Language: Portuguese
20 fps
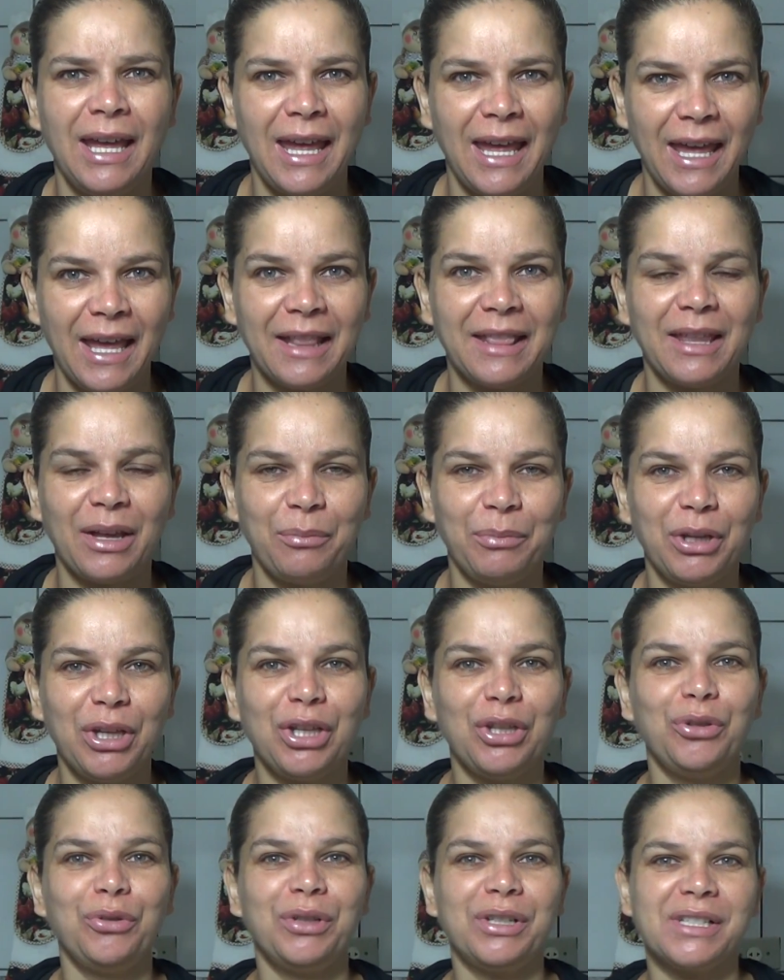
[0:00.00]
É até uma
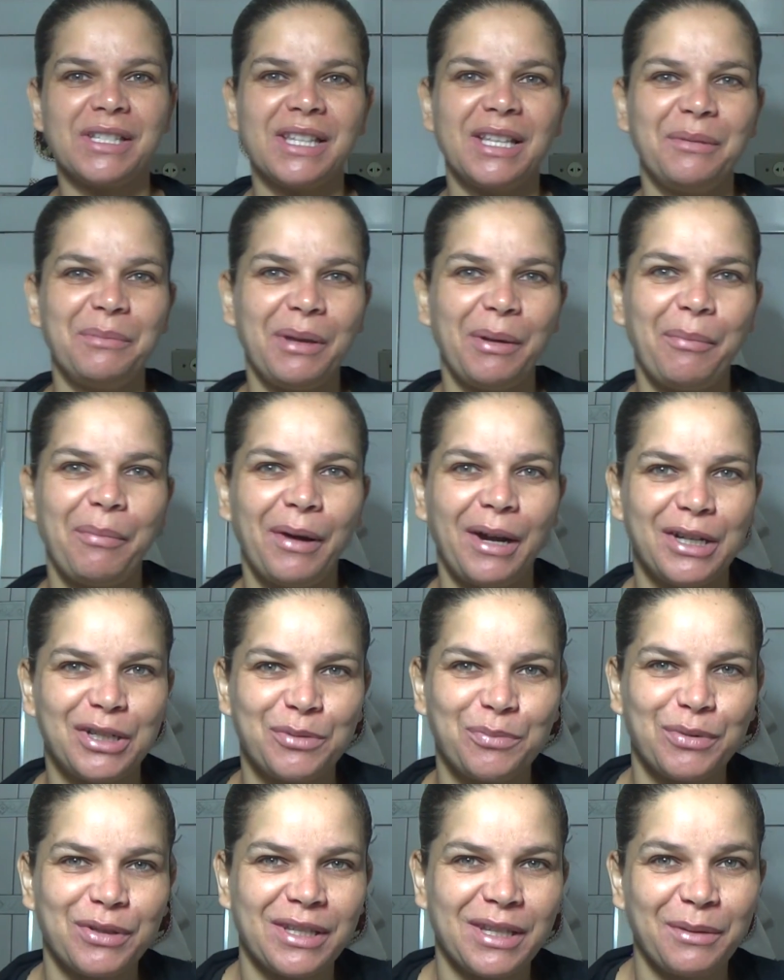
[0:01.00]
ignorância da minha
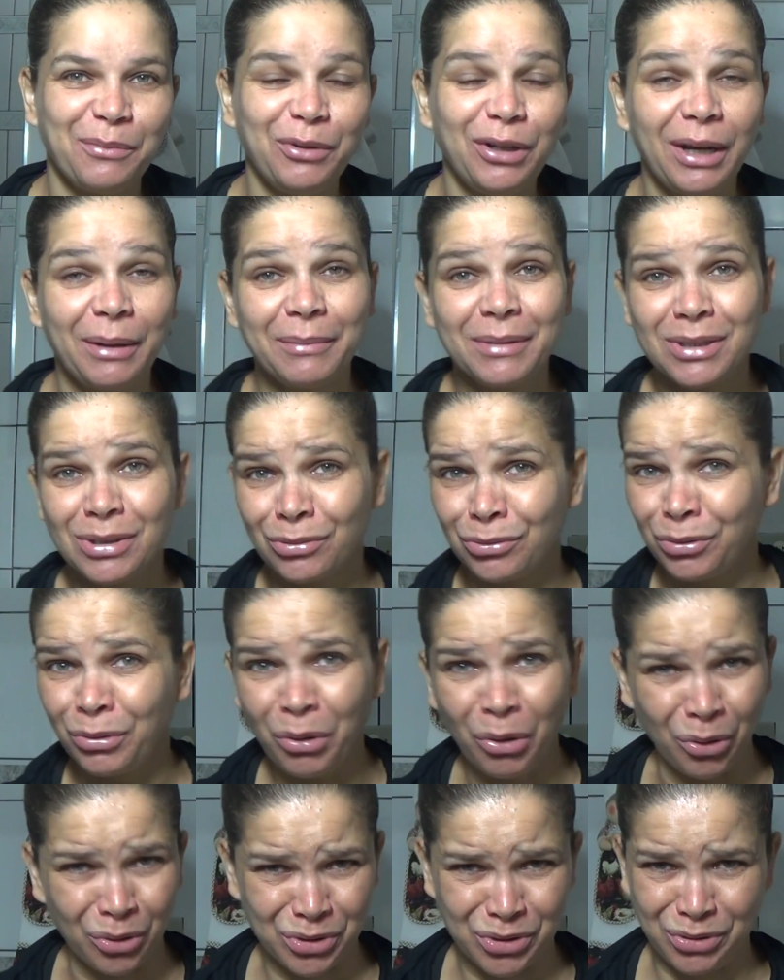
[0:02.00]
parte por ser mulher, mas eu não
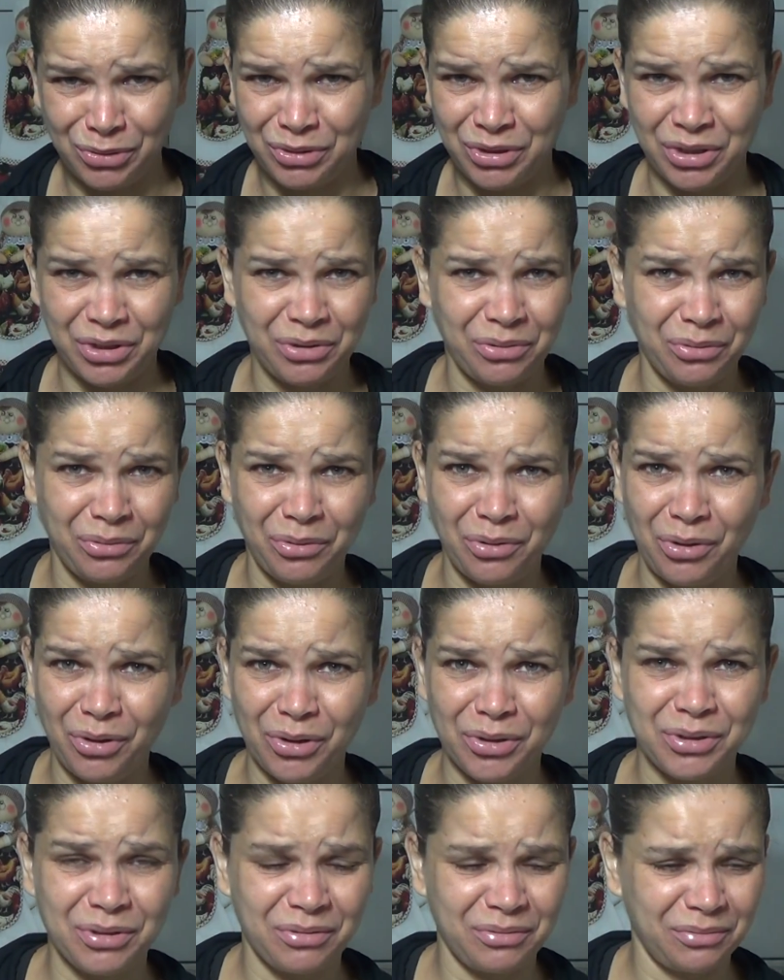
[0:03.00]
gosto, gente. Eu não
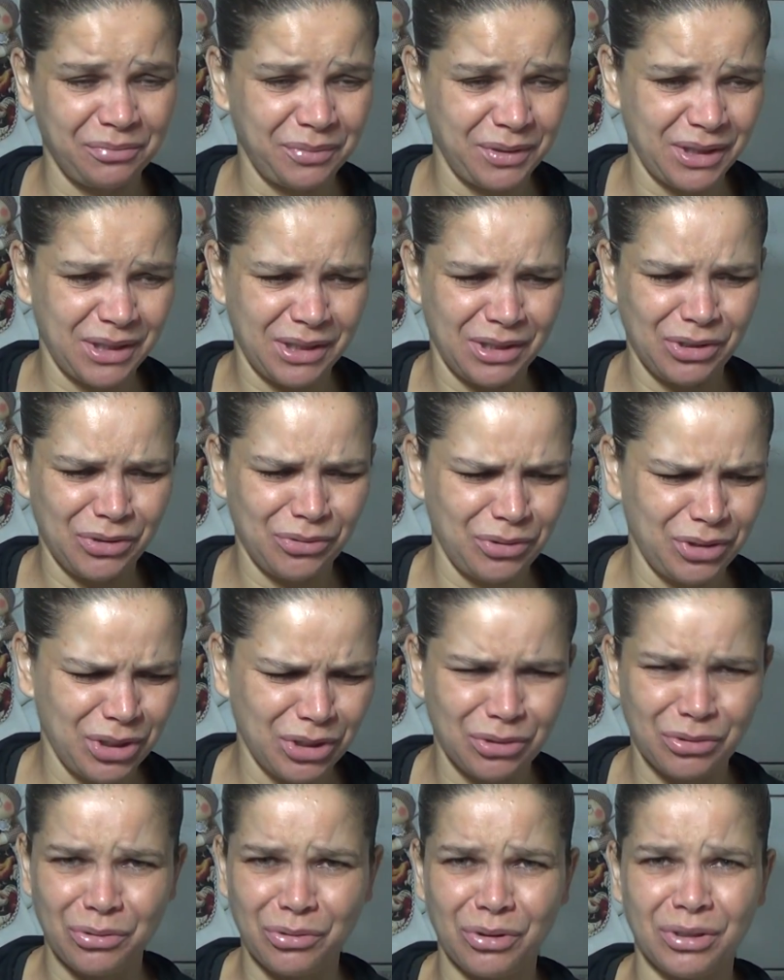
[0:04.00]
gosto, eu não preciso
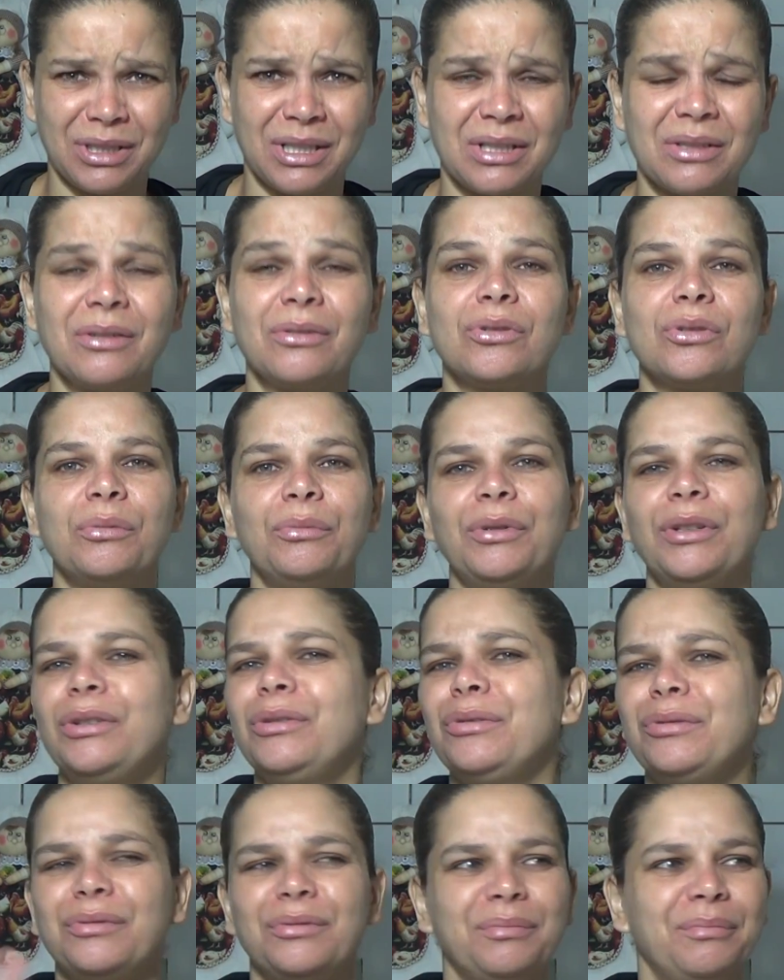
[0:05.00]
disso, não gosto. Eu sou
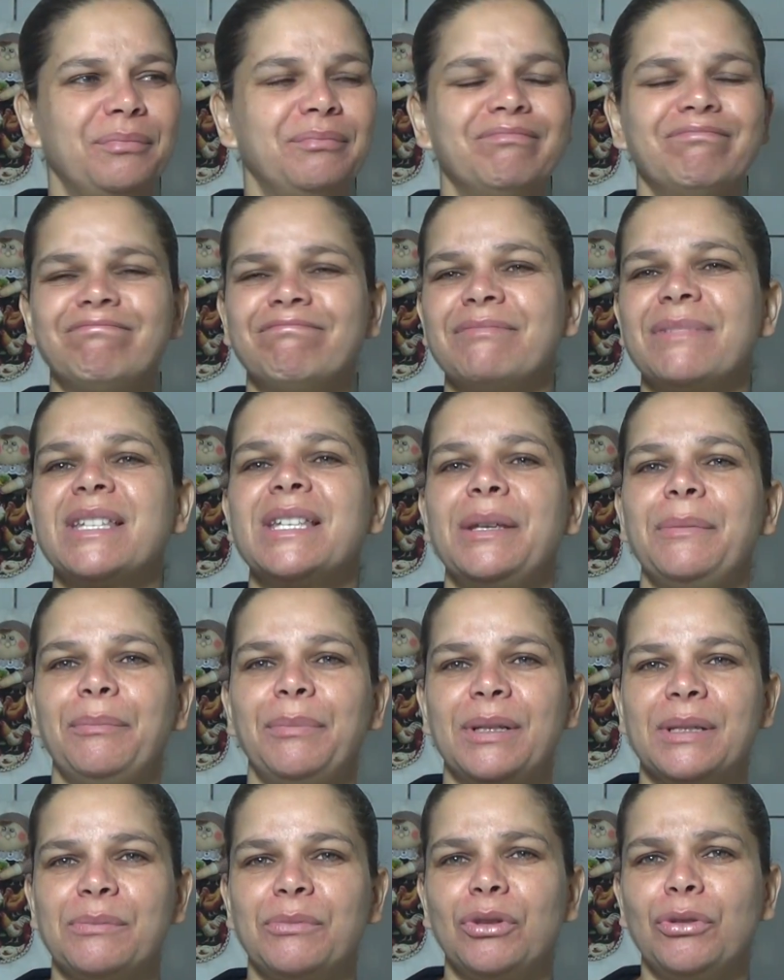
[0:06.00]
muito
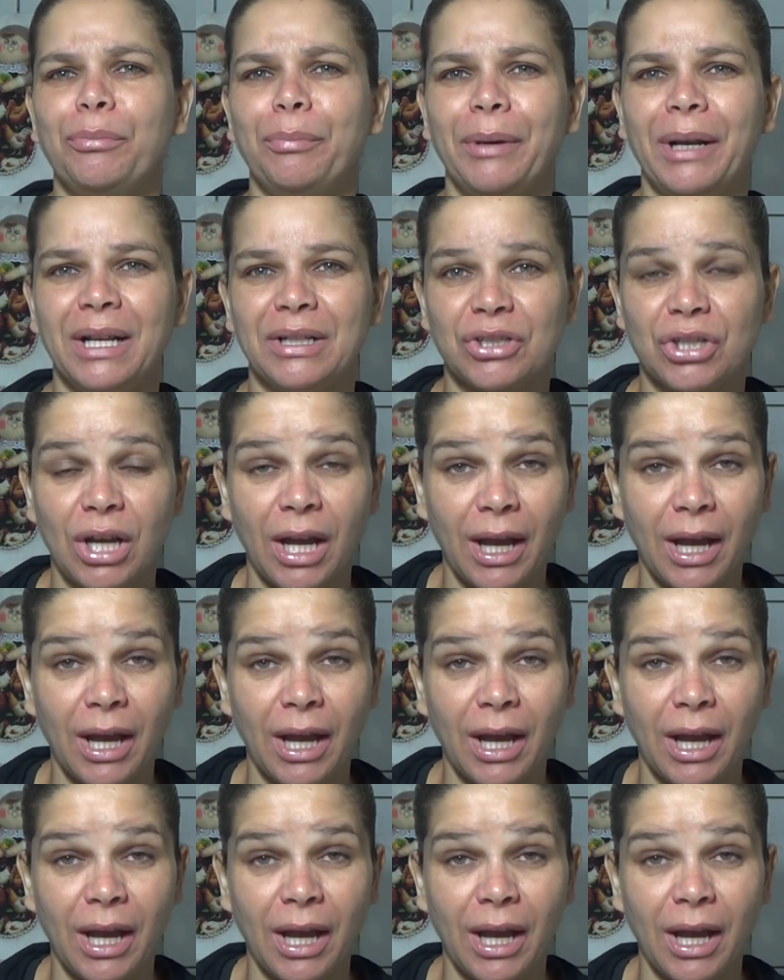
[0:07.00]
simples, muito prática.